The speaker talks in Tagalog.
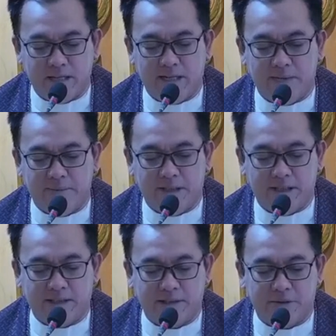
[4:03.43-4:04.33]

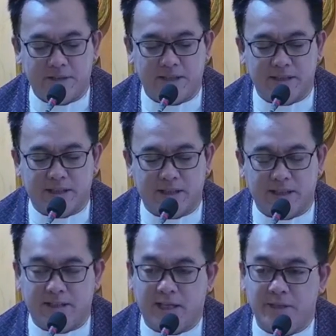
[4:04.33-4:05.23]
malalaman natin kung saan
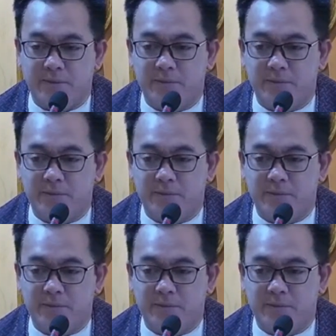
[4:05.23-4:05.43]
talaga tayo